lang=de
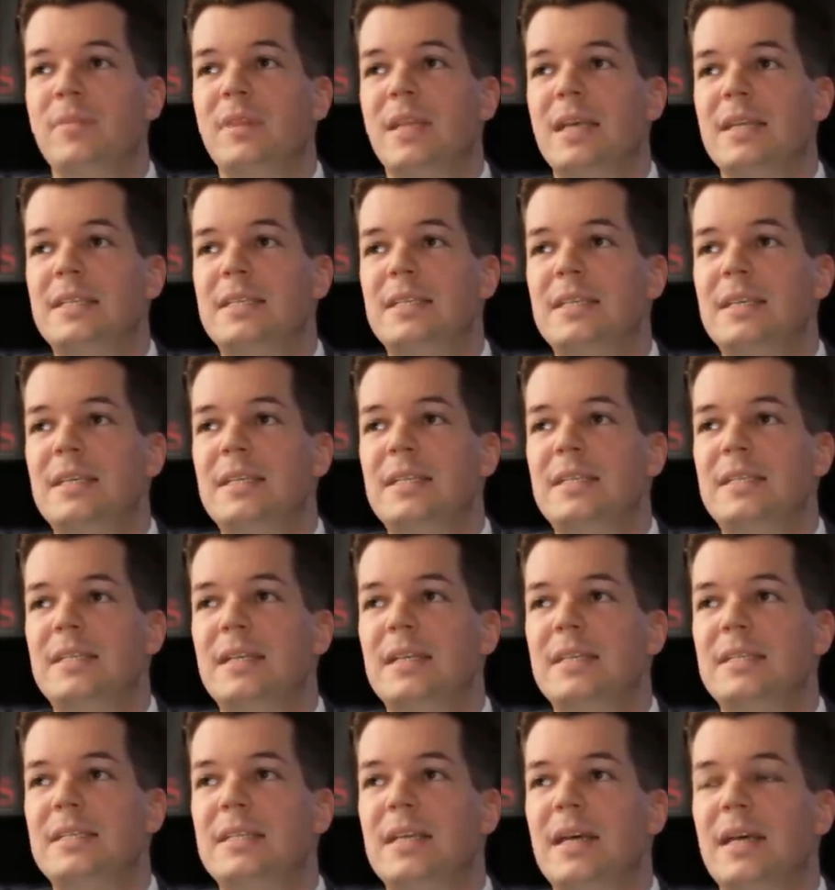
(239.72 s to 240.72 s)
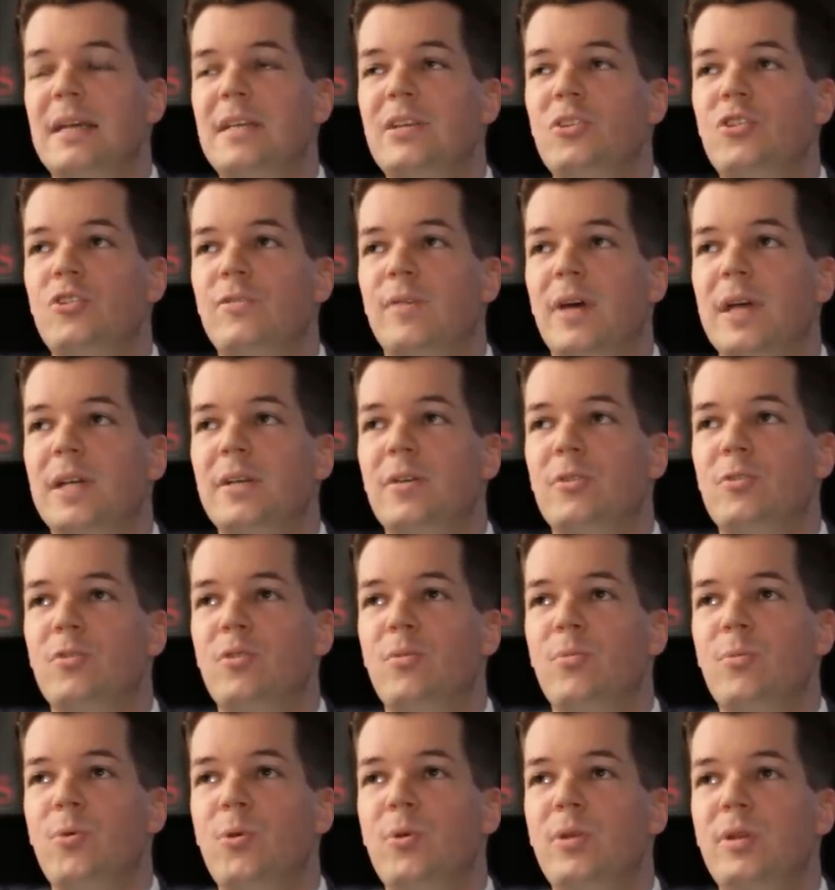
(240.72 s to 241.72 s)
das ist jetzt keine
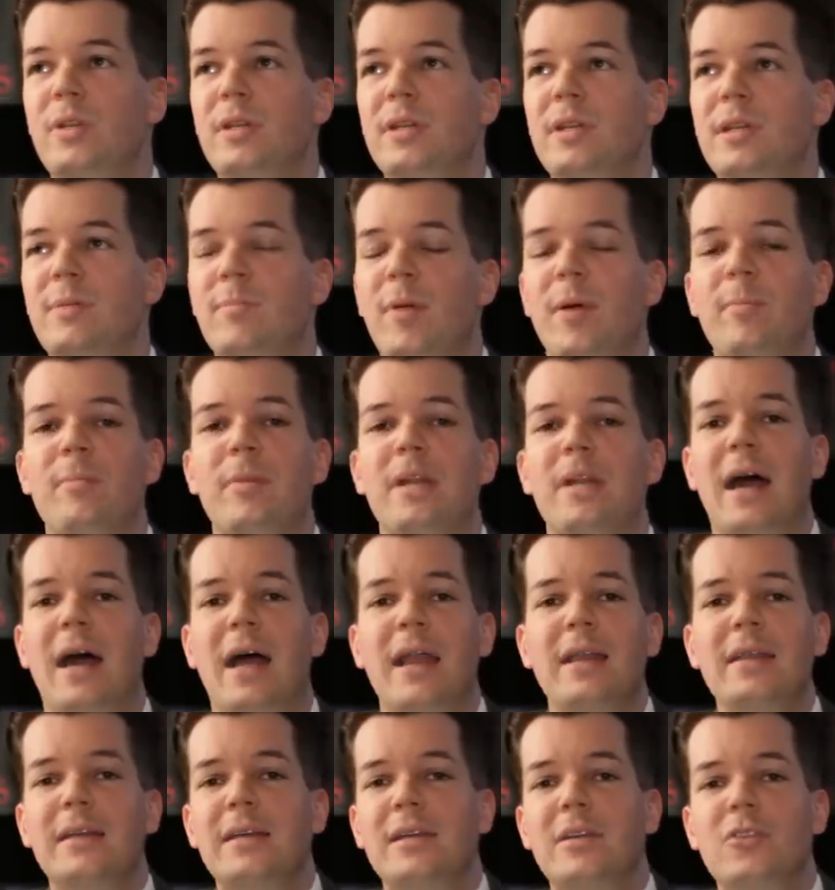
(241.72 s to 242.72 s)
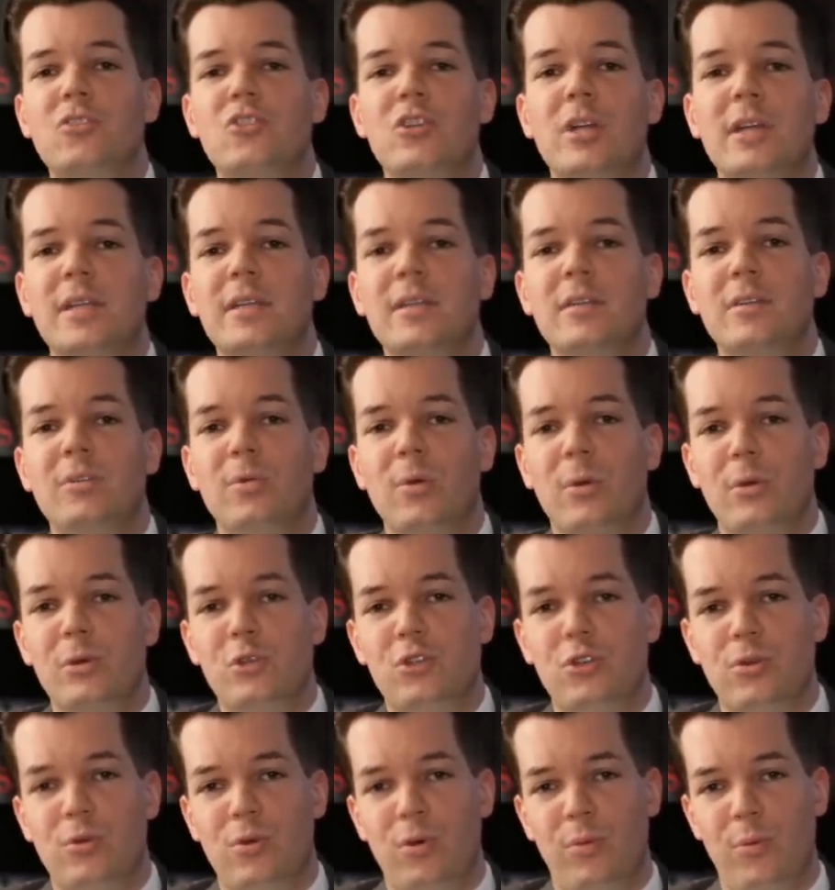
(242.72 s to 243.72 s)
Schweigerkomödie, die man anderen schlechten
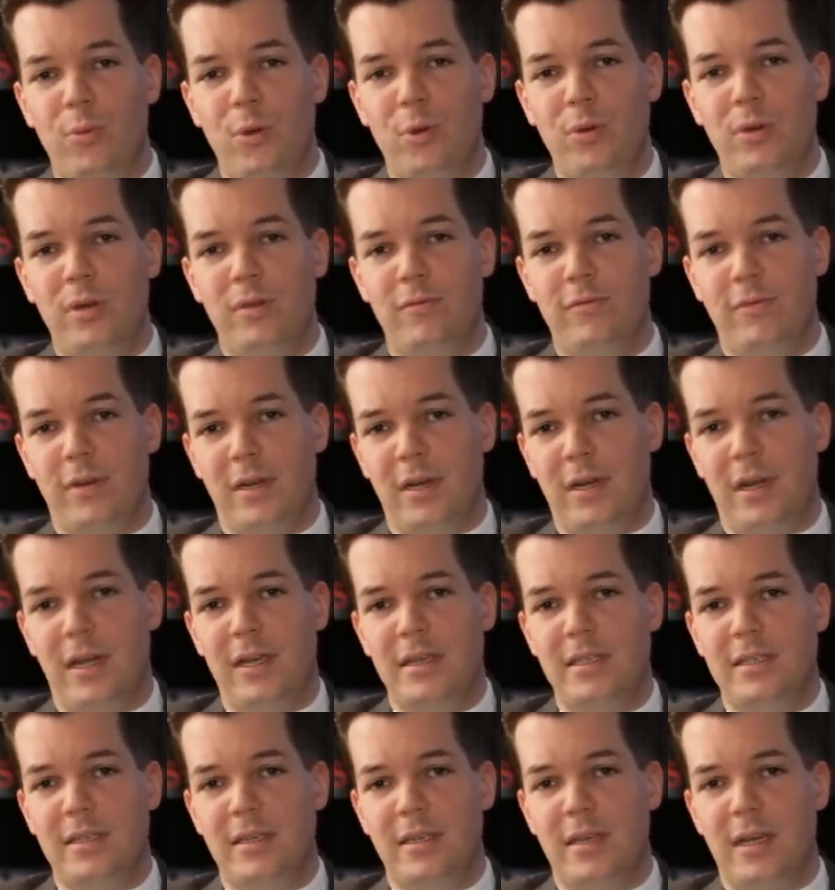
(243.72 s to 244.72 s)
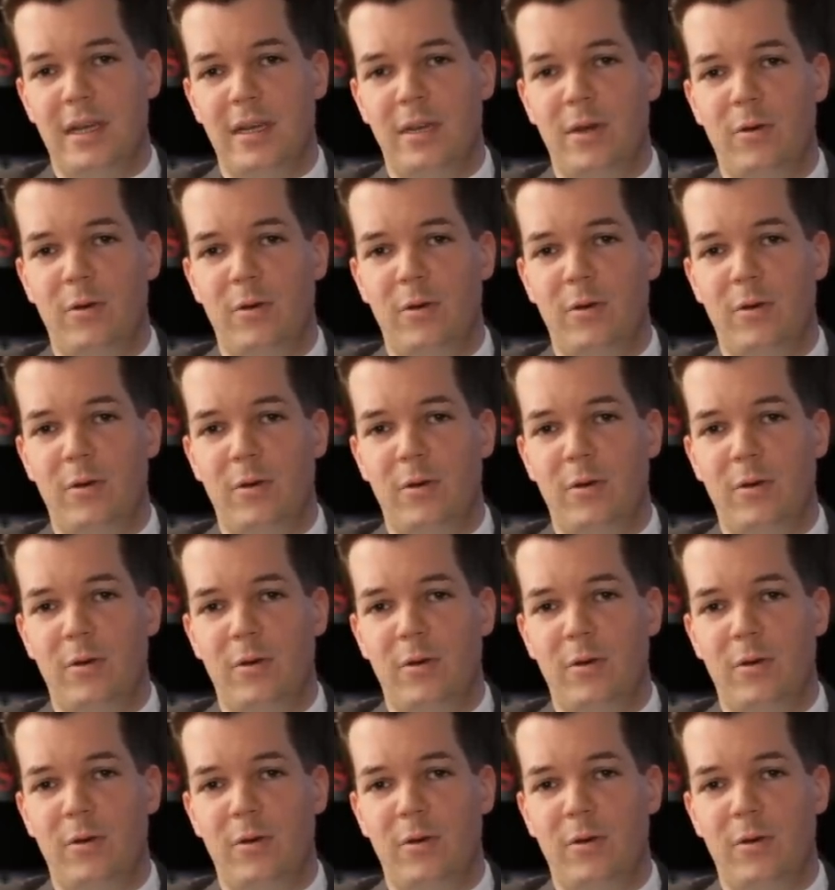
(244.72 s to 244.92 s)
deutschen Komödien vergleichen kann.